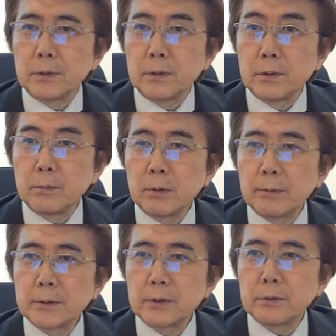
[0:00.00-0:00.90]

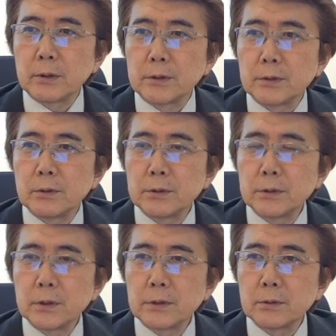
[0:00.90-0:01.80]
ディブコマソルシは自
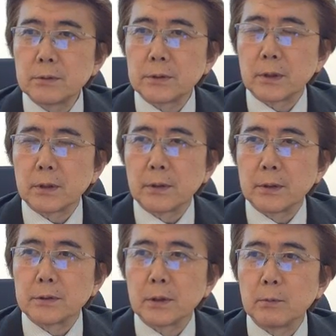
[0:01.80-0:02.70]
動診断装置だっ
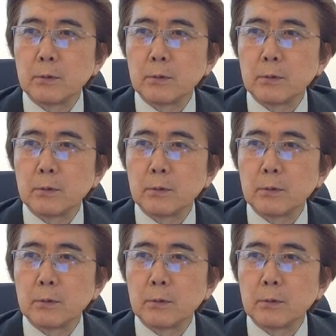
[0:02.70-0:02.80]
たんで